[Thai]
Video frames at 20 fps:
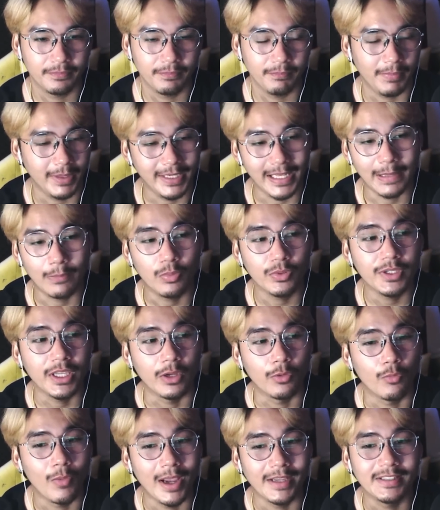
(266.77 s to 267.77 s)
เป็นเด็กผู้หญิง
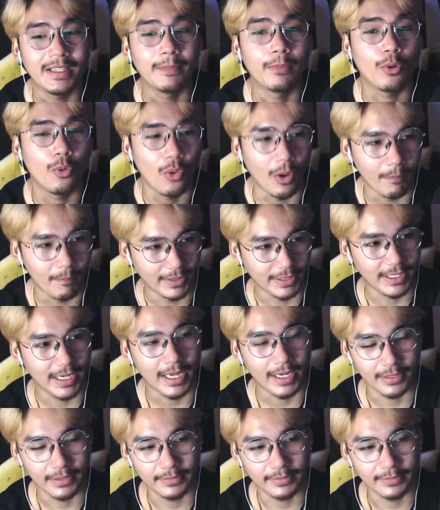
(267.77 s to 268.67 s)
วัยสิบขวบเหมือนกัน